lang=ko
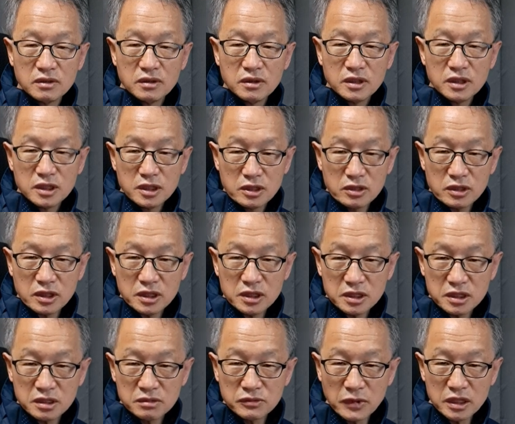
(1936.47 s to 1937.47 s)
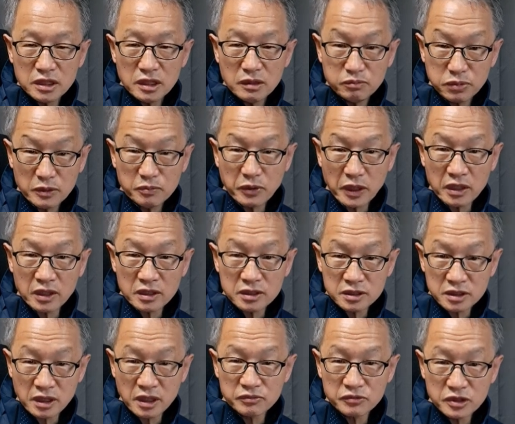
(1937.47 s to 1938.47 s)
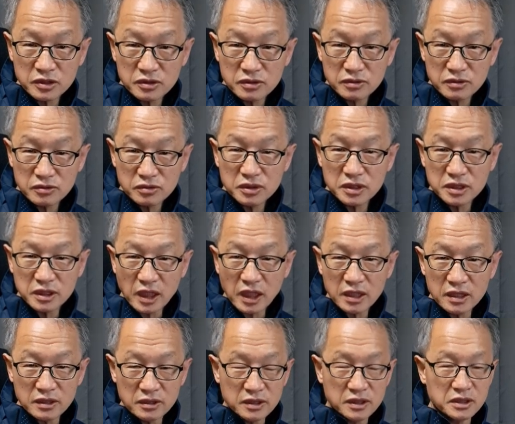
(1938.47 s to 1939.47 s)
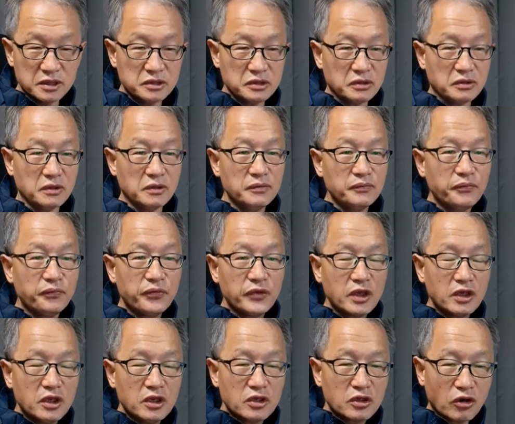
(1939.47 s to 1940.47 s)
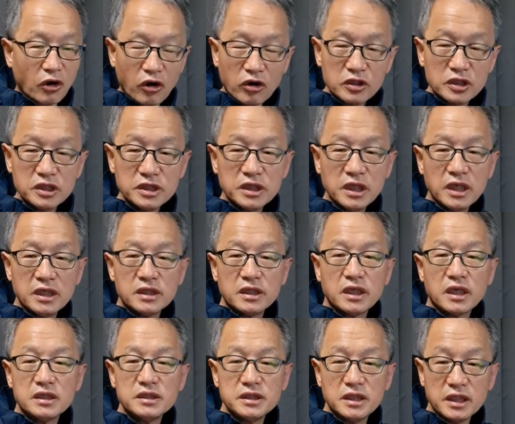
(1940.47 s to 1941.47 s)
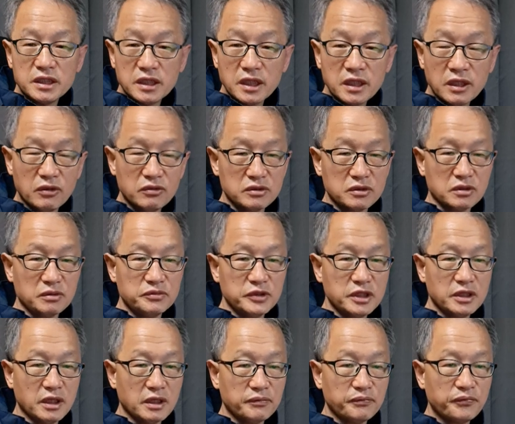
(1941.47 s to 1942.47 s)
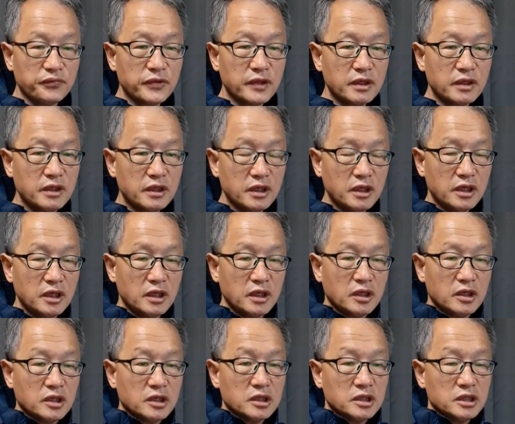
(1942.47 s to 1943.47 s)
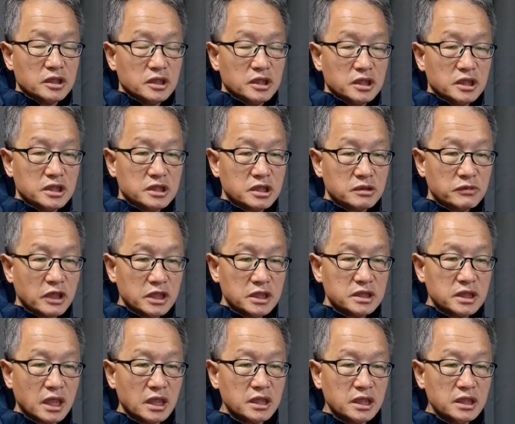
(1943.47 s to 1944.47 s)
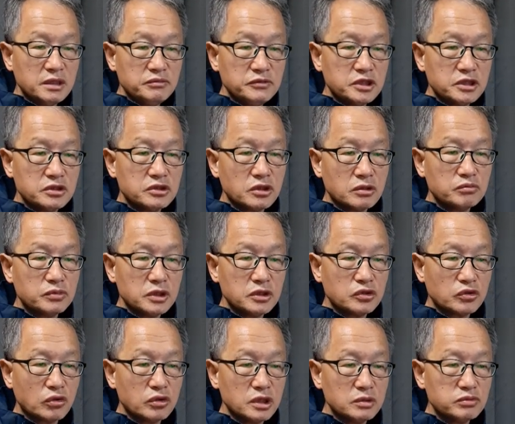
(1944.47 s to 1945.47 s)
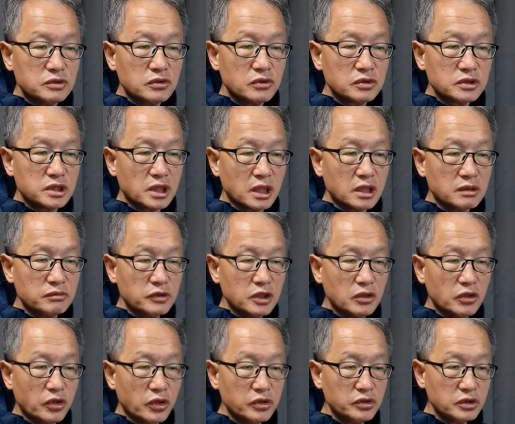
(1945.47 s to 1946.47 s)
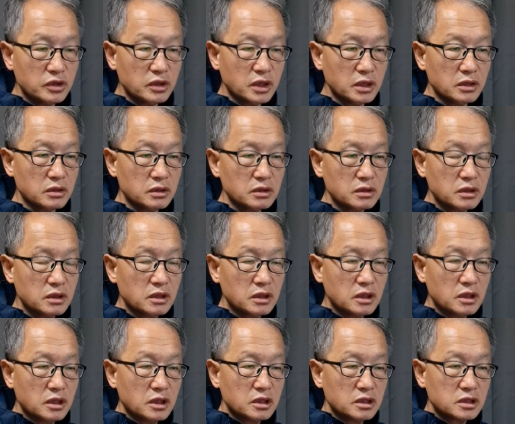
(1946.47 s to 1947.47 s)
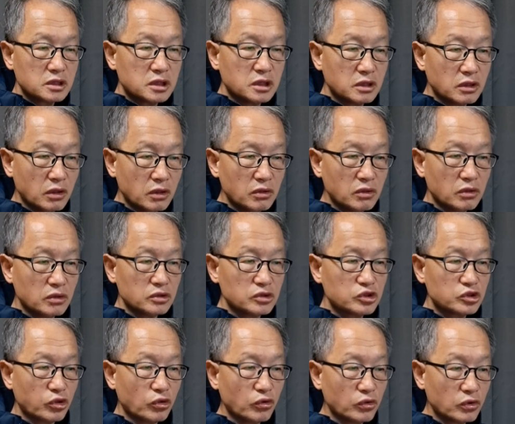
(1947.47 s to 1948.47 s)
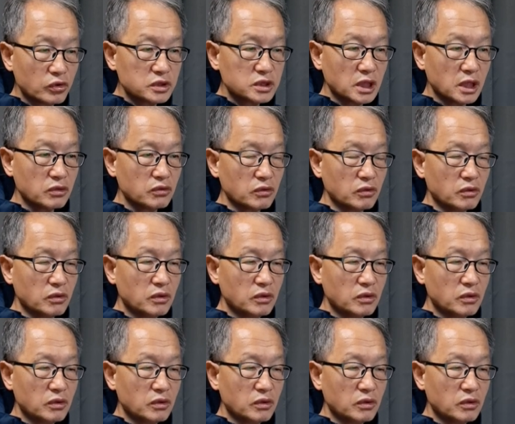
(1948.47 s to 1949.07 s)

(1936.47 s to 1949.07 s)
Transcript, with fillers: 이렇게 이승만이를 비판하는 사람들도 있다 이런 얘기죠. 거기에 대한 얘기가 나오는 겁니다. 이승만이 상해 임시정부의 독립운동 자금을 횡령하여 그걸로 좋은 옷 사고